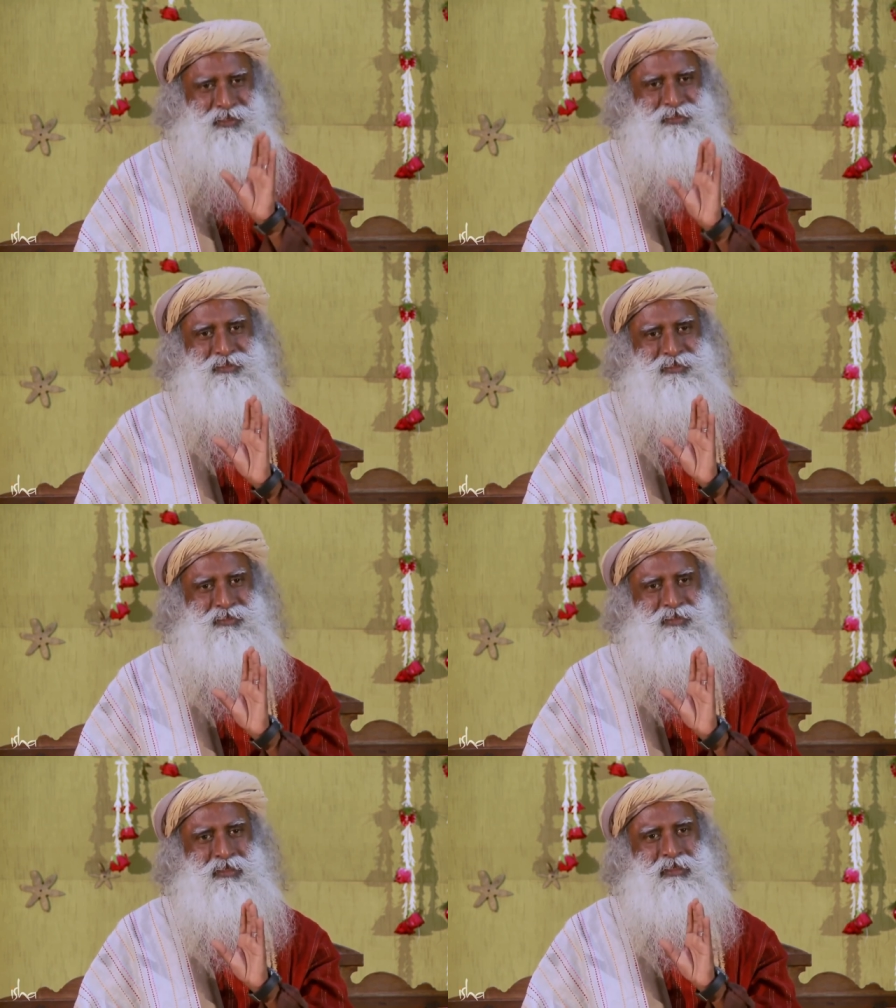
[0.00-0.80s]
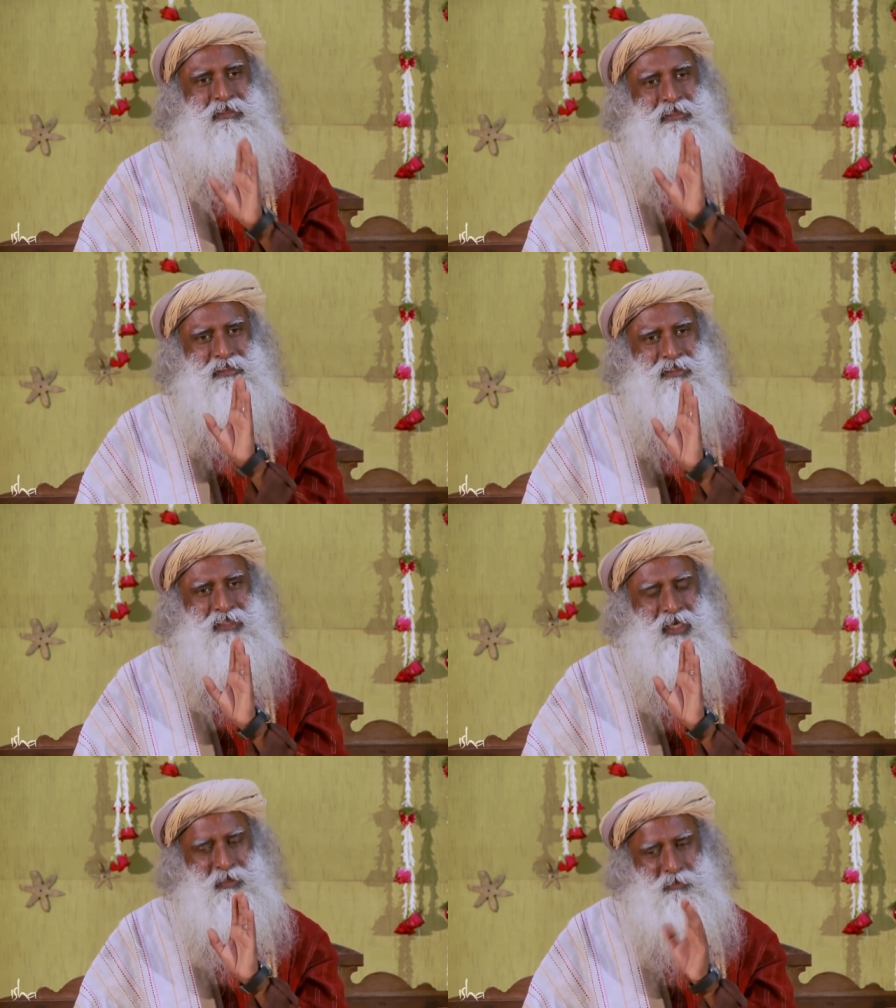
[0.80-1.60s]
ist es Zeit,
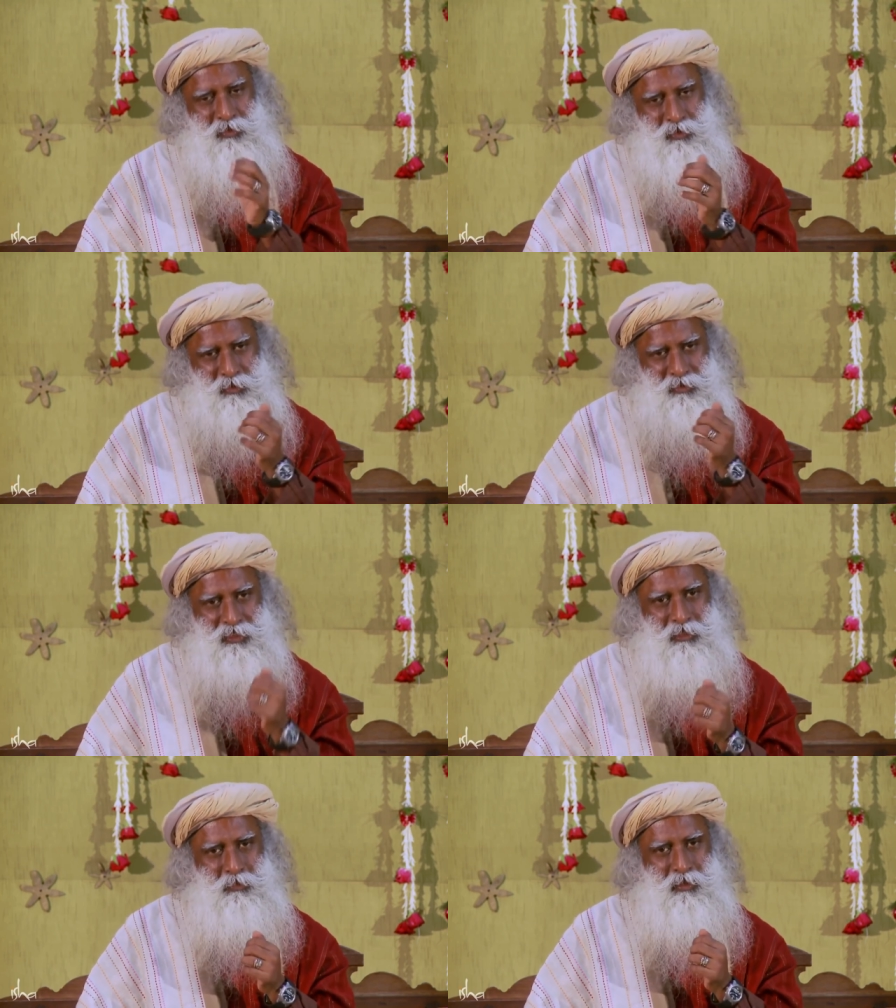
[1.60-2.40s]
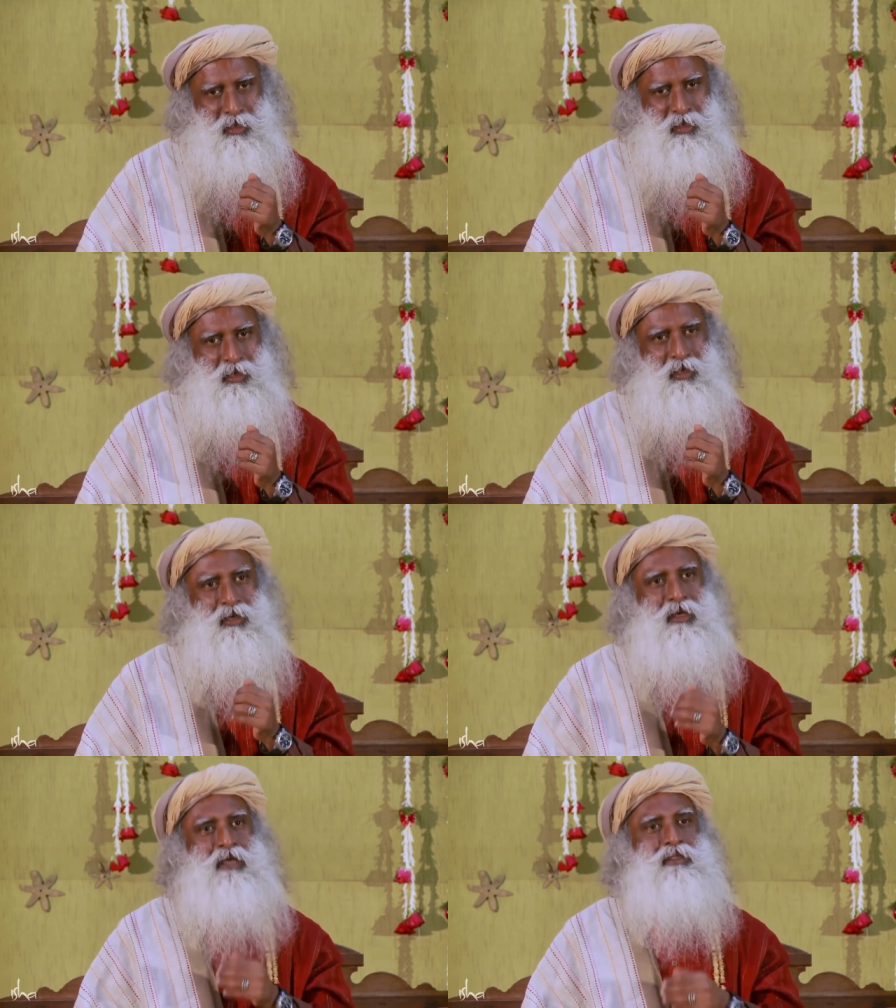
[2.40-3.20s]
tiefer zu schauen, anstatt zu
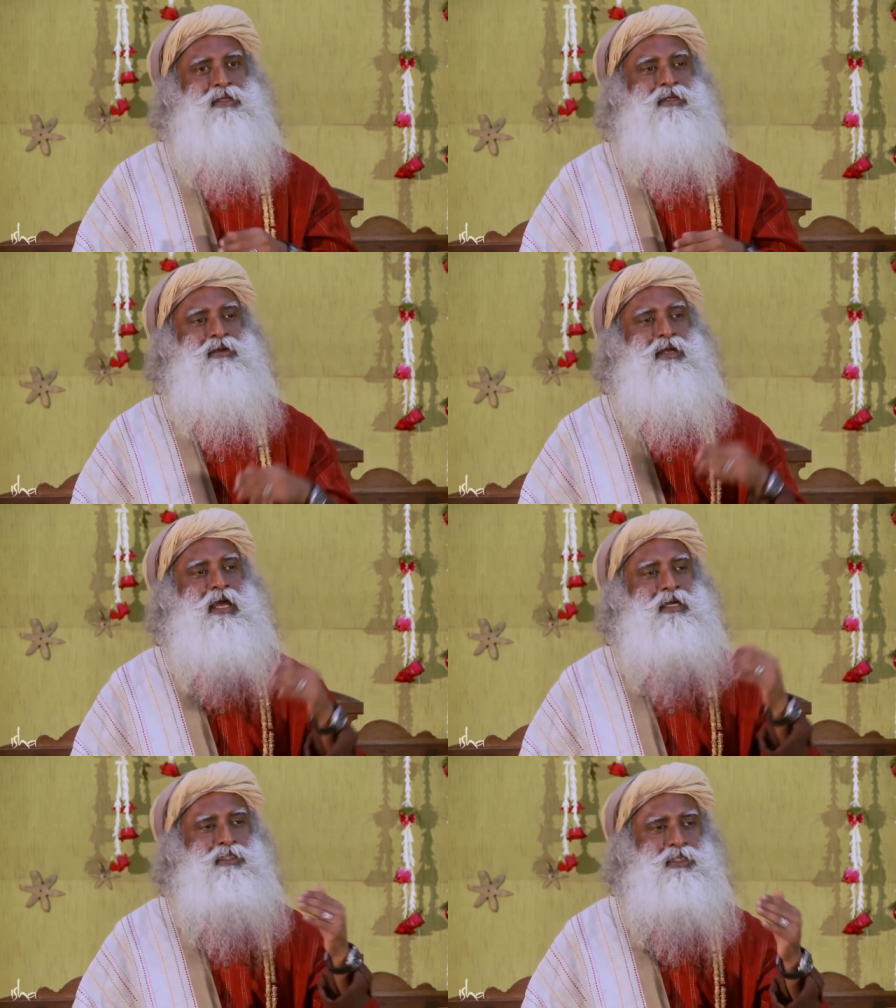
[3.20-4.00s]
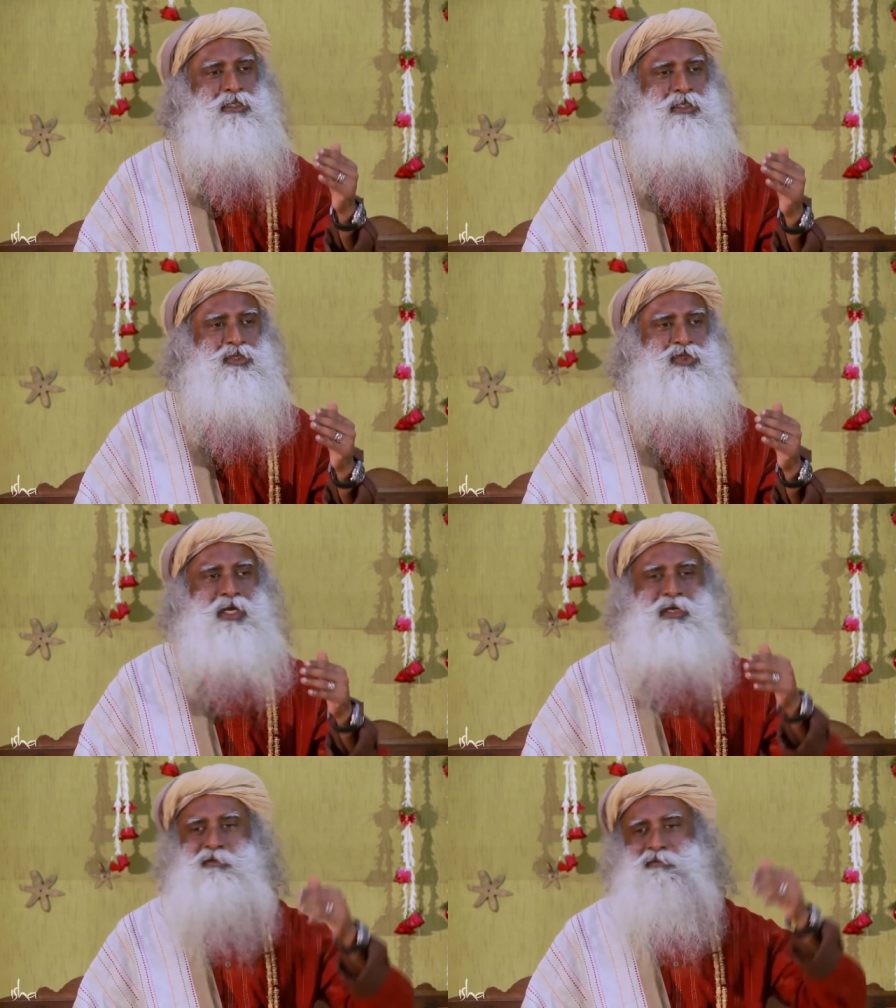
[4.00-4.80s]
reagieren und zu versuchen, jemand zu